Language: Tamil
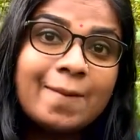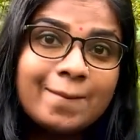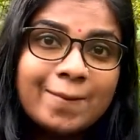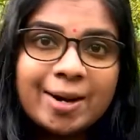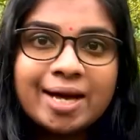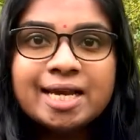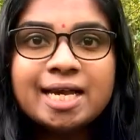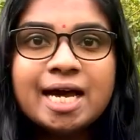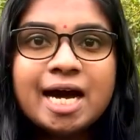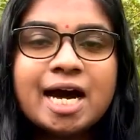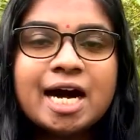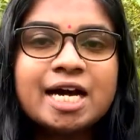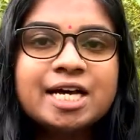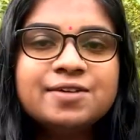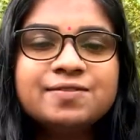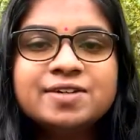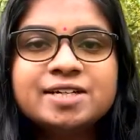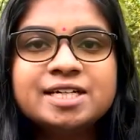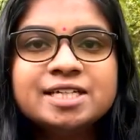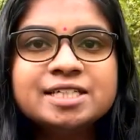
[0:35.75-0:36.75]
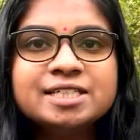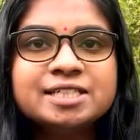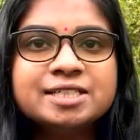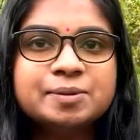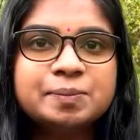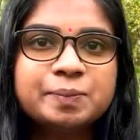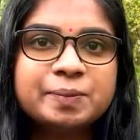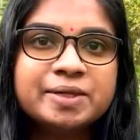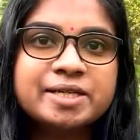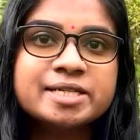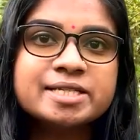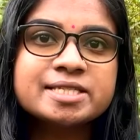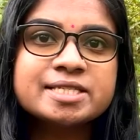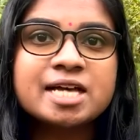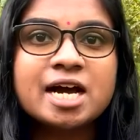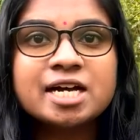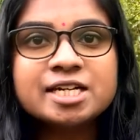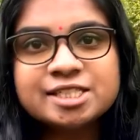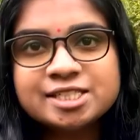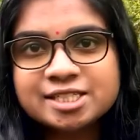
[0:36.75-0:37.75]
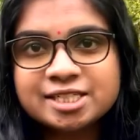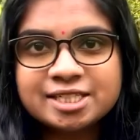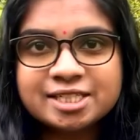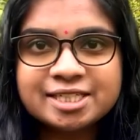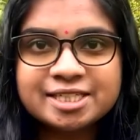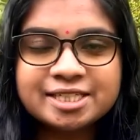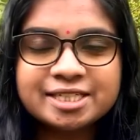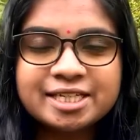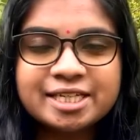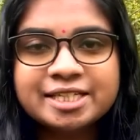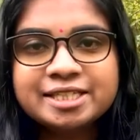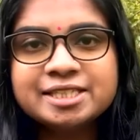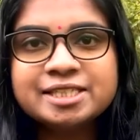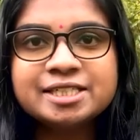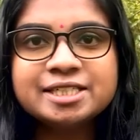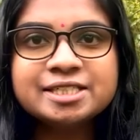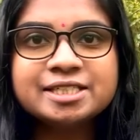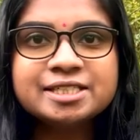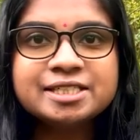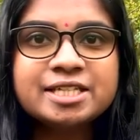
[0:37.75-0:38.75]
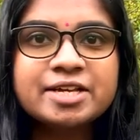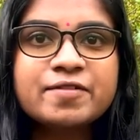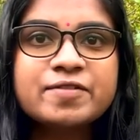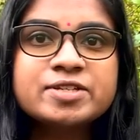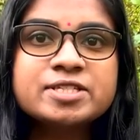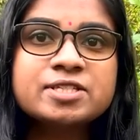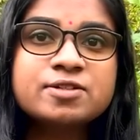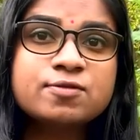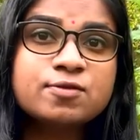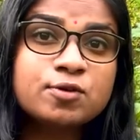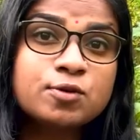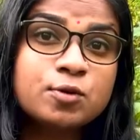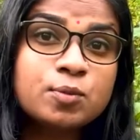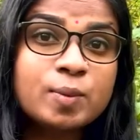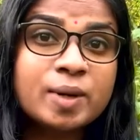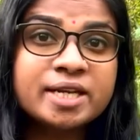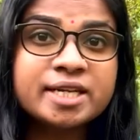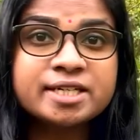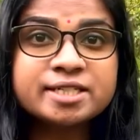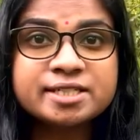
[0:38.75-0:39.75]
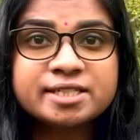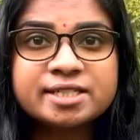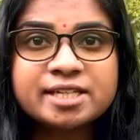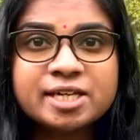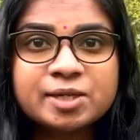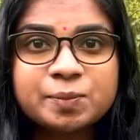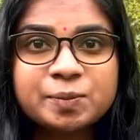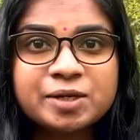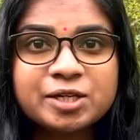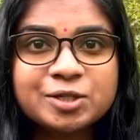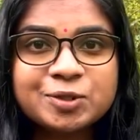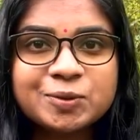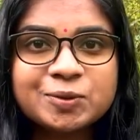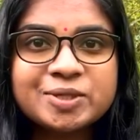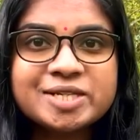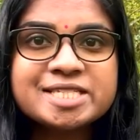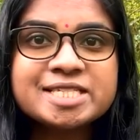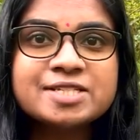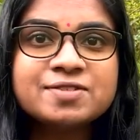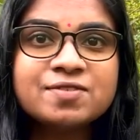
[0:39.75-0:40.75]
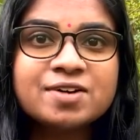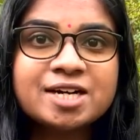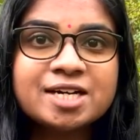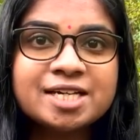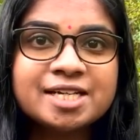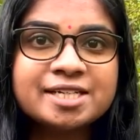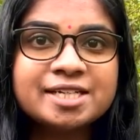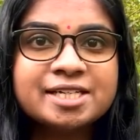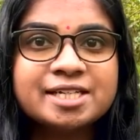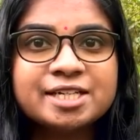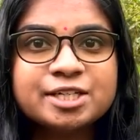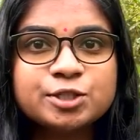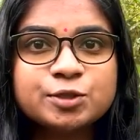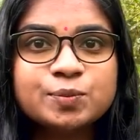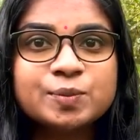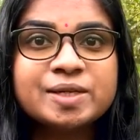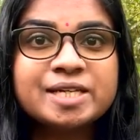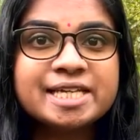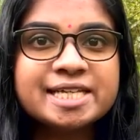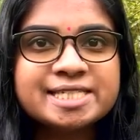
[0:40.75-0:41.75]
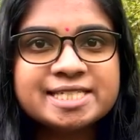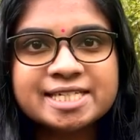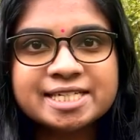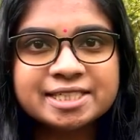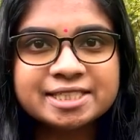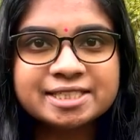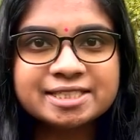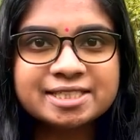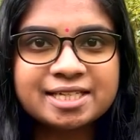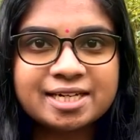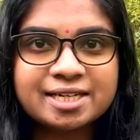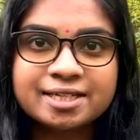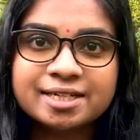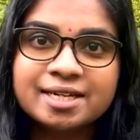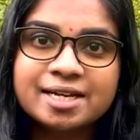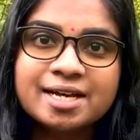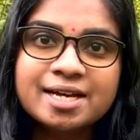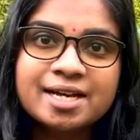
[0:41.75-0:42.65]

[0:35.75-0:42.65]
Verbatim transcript: பல ஆய்வுகளுக்கு பின் சான்றுகளை இணைத்து எழுதியவர் சிவகுமார் என்ற இயற்பெயர் கொண்ட சிவாலினின் என்னும் மலேசிய எழுத்தாளர்